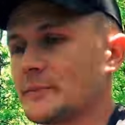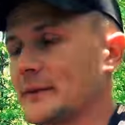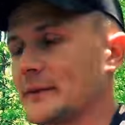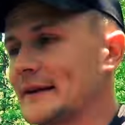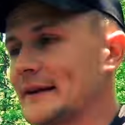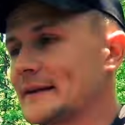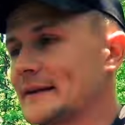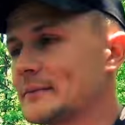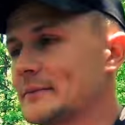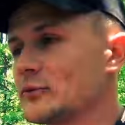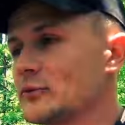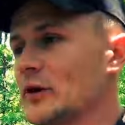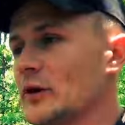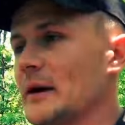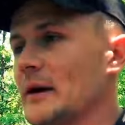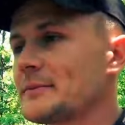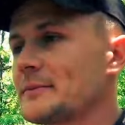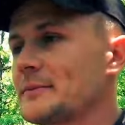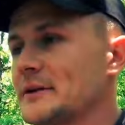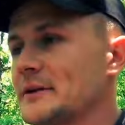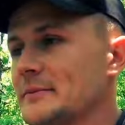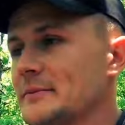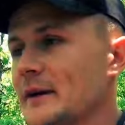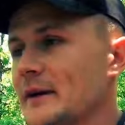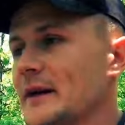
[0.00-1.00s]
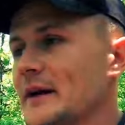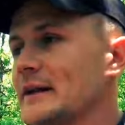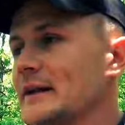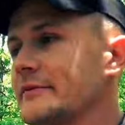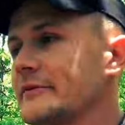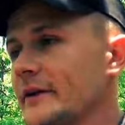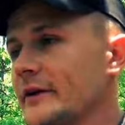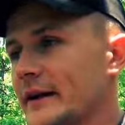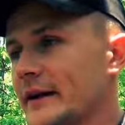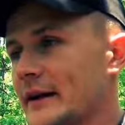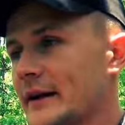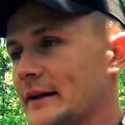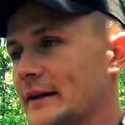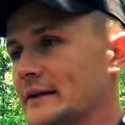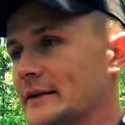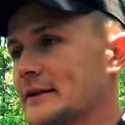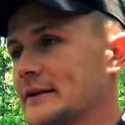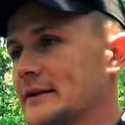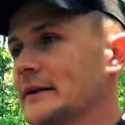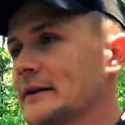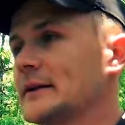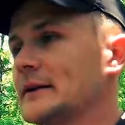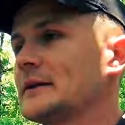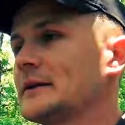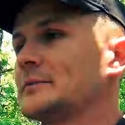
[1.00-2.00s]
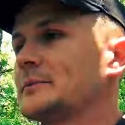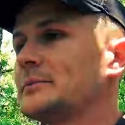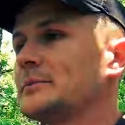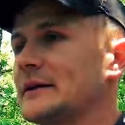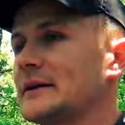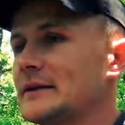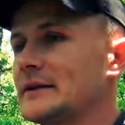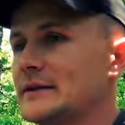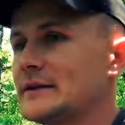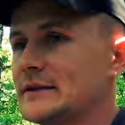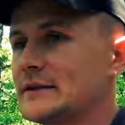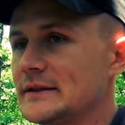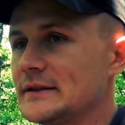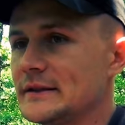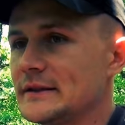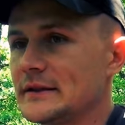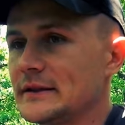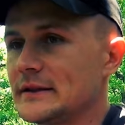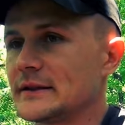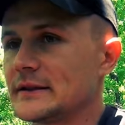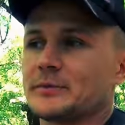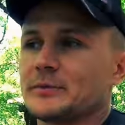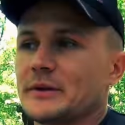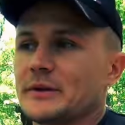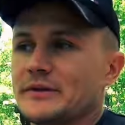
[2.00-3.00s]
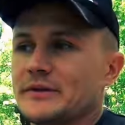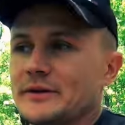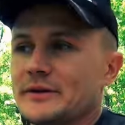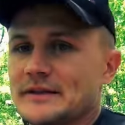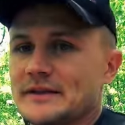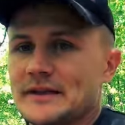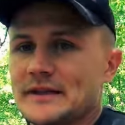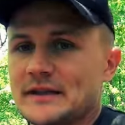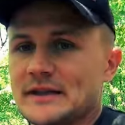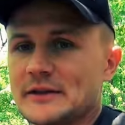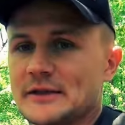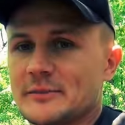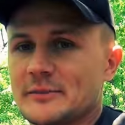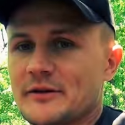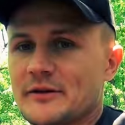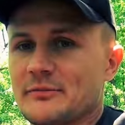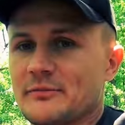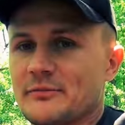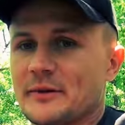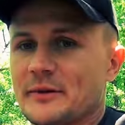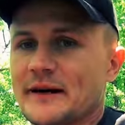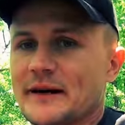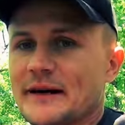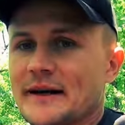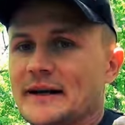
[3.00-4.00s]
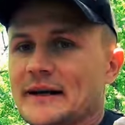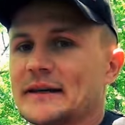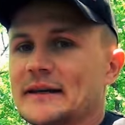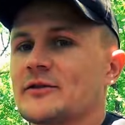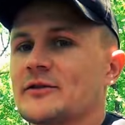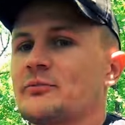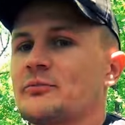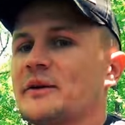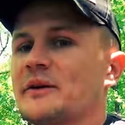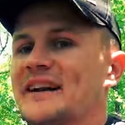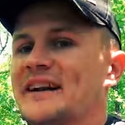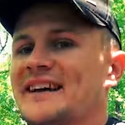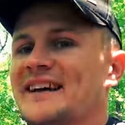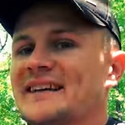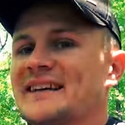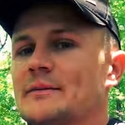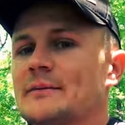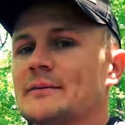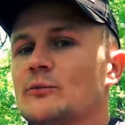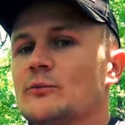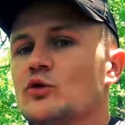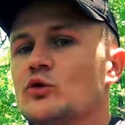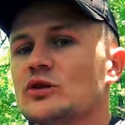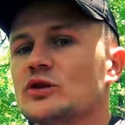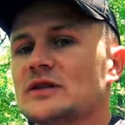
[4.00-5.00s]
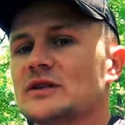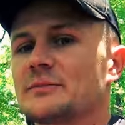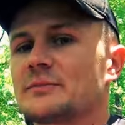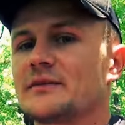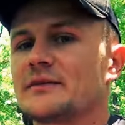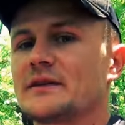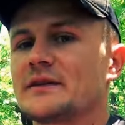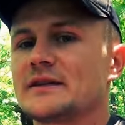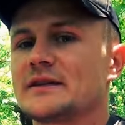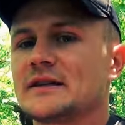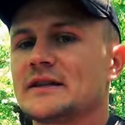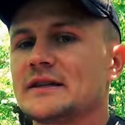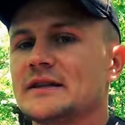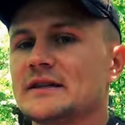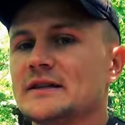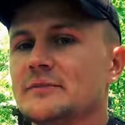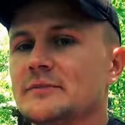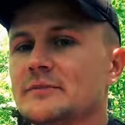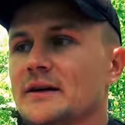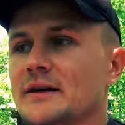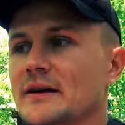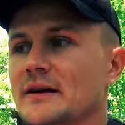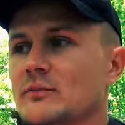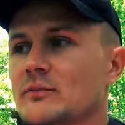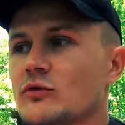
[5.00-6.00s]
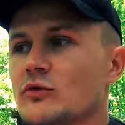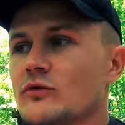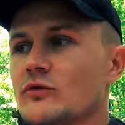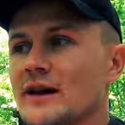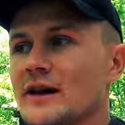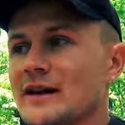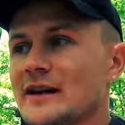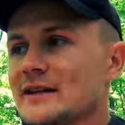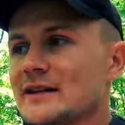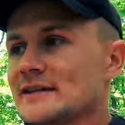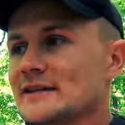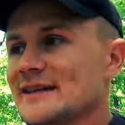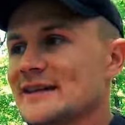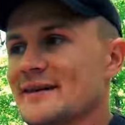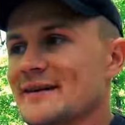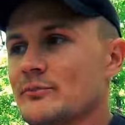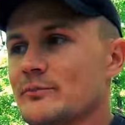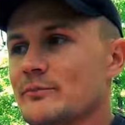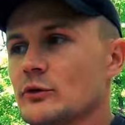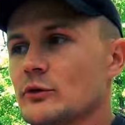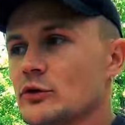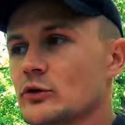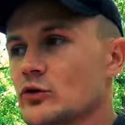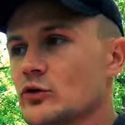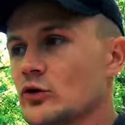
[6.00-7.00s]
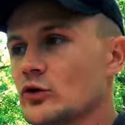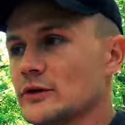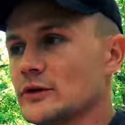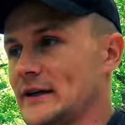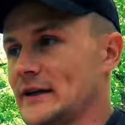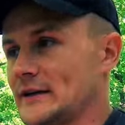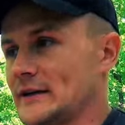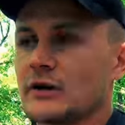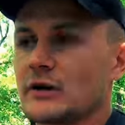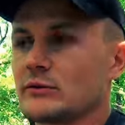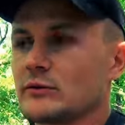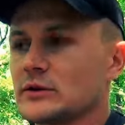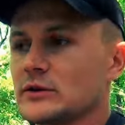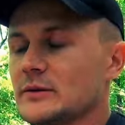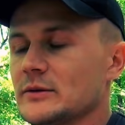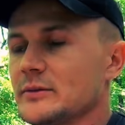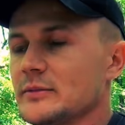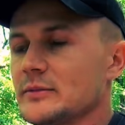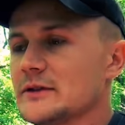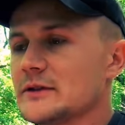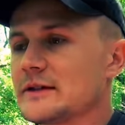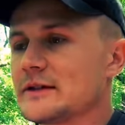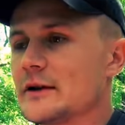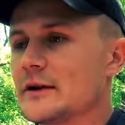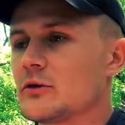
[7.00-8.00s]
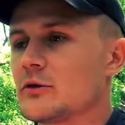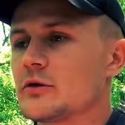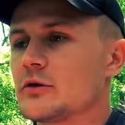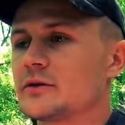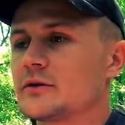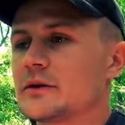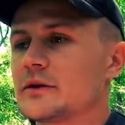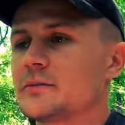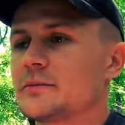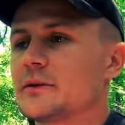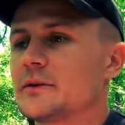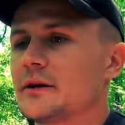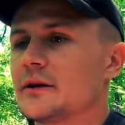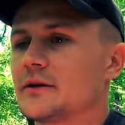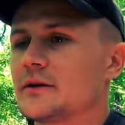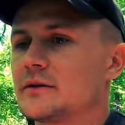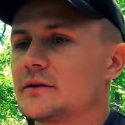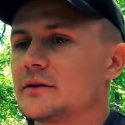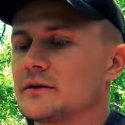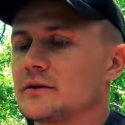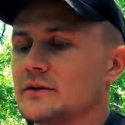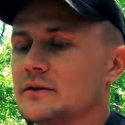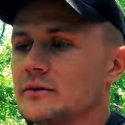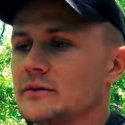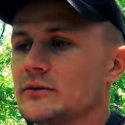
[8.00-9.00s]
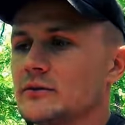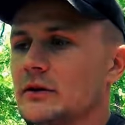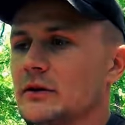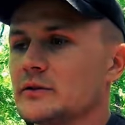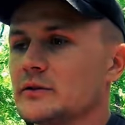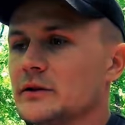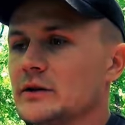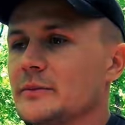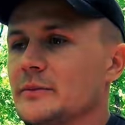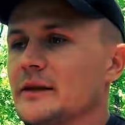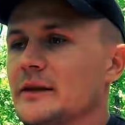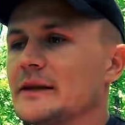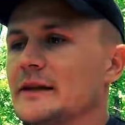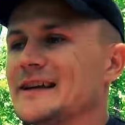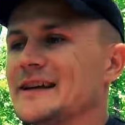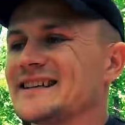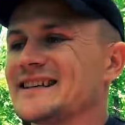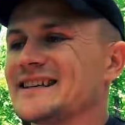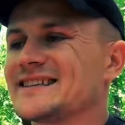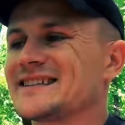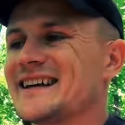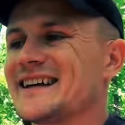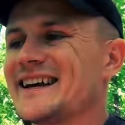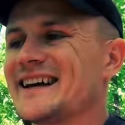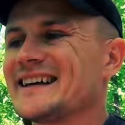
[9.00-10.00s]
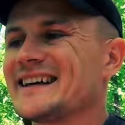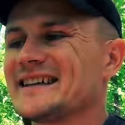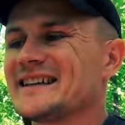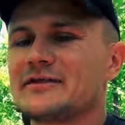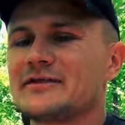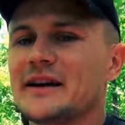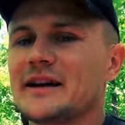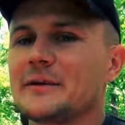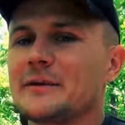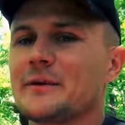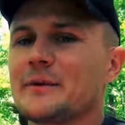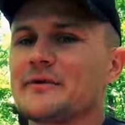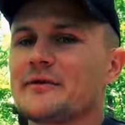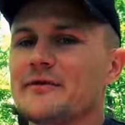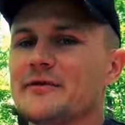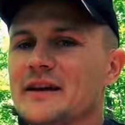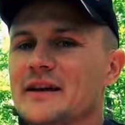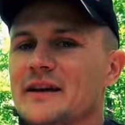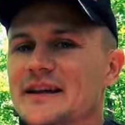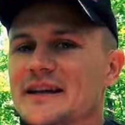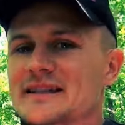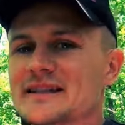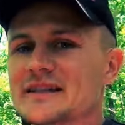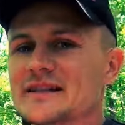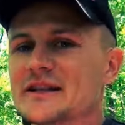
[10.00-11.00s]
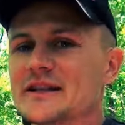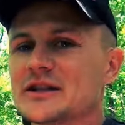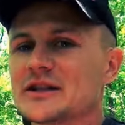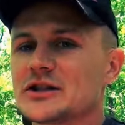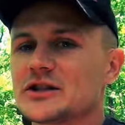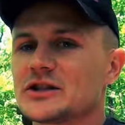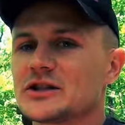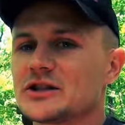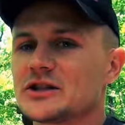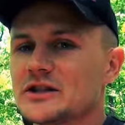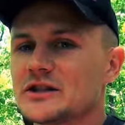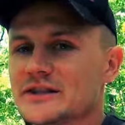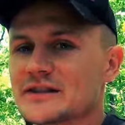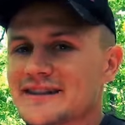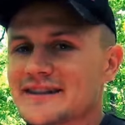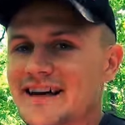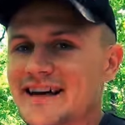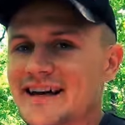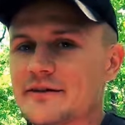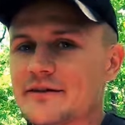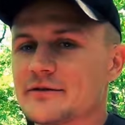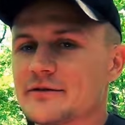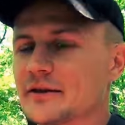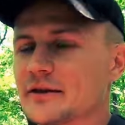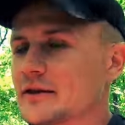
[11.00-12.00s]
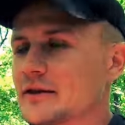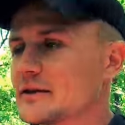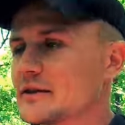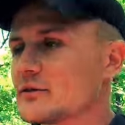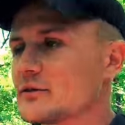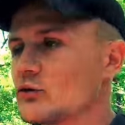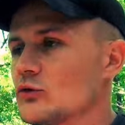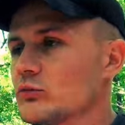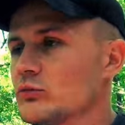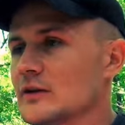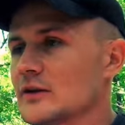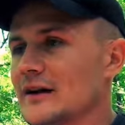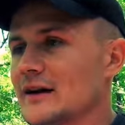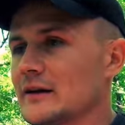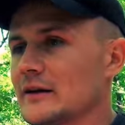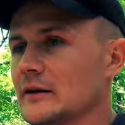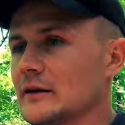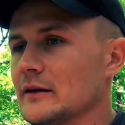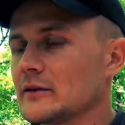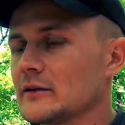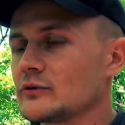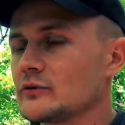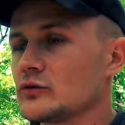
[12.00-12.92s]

Поэтому оптимальный вариант – прийти, привести себя в порядок. В порядок можно привести себя буквально за полгода. У кого-то быстрее, у кого-то, э, у кого-то медленнее. За это время весь лишний жир нафиг убрал.